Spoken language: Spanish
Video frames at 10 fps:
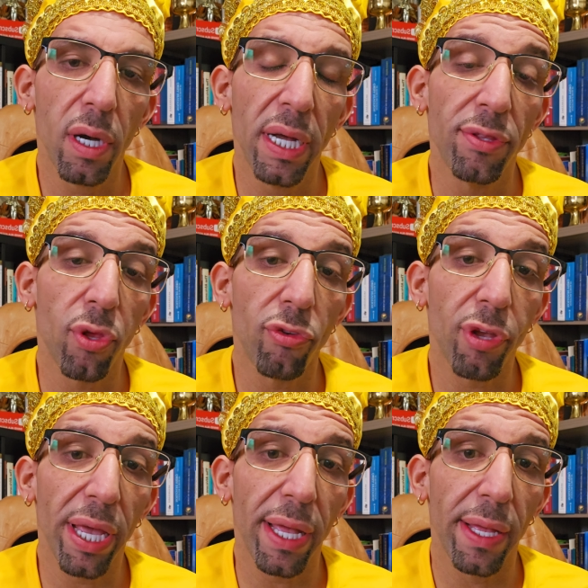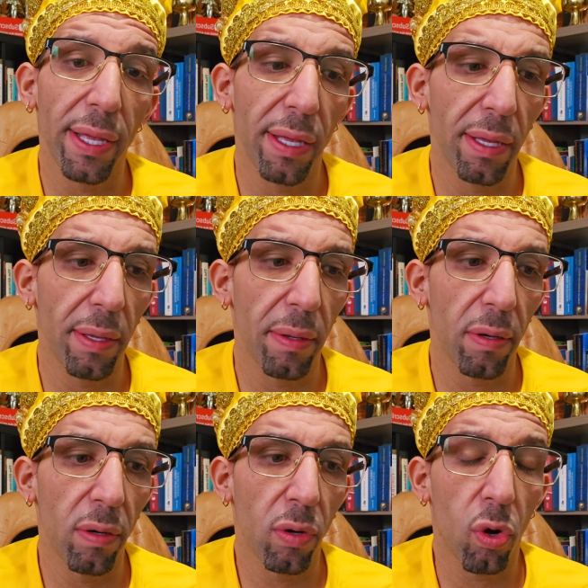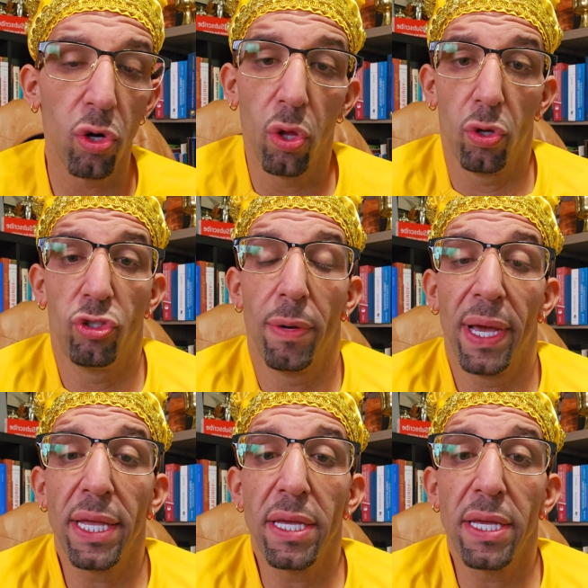Entonces, con los de